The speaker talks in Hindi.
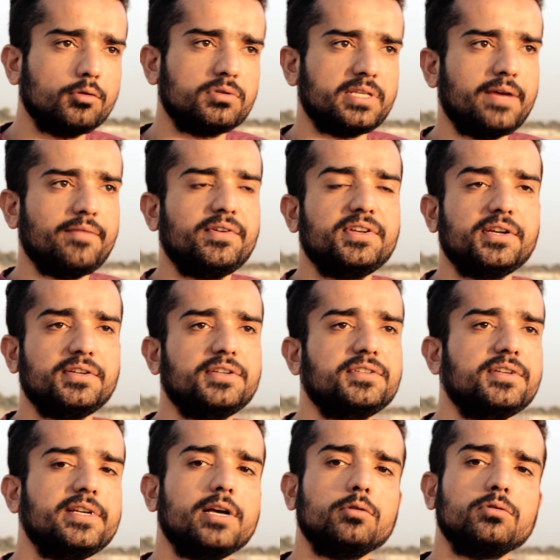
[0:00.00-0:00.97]
तो सेवन
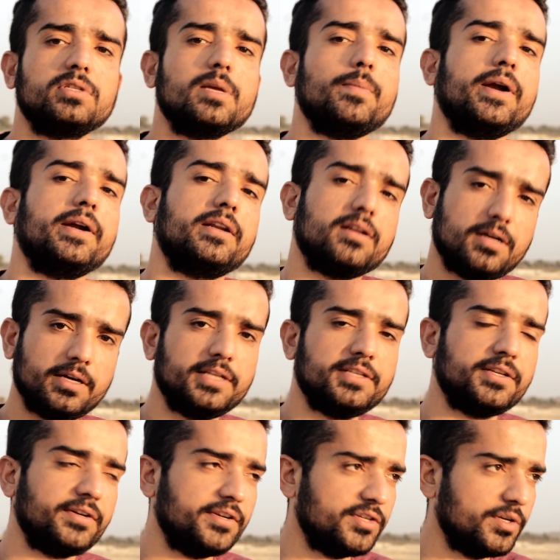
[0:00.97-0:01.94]
जनरेशन या उससे बेटर अगली
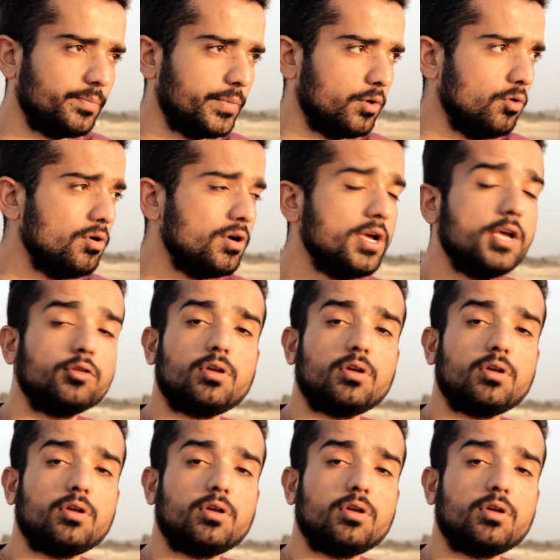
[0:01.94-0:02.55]
जनरेशन पे हो